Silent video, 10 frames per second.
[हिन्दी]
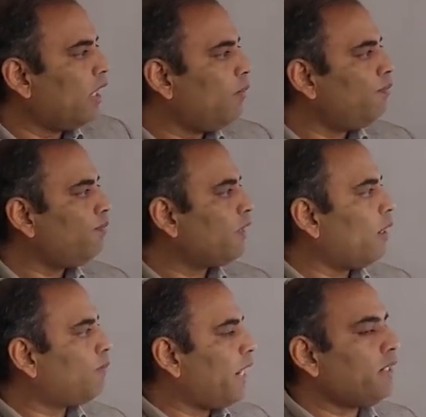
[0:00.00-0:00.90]
हम
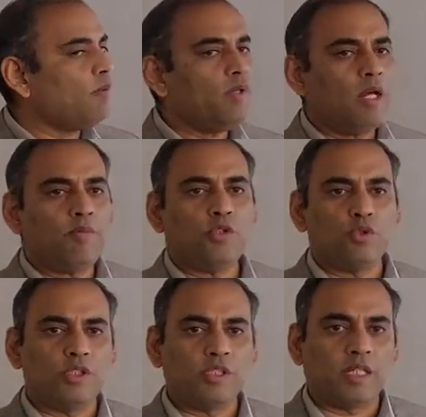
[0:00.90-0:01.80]
अब डाटा में हमें
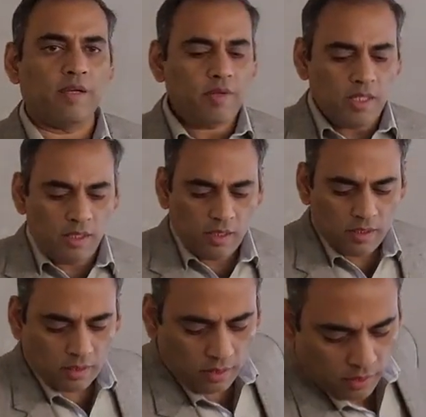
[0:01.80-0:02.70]
जो चीज़ें गिवन हैं
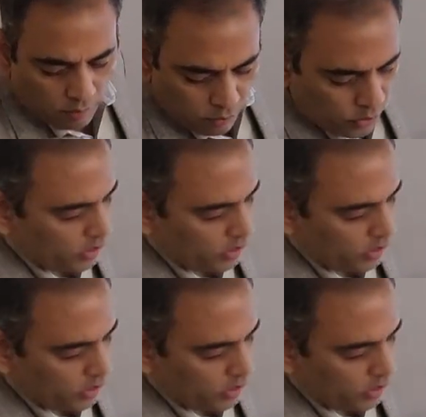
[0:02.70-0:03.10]
uh, वो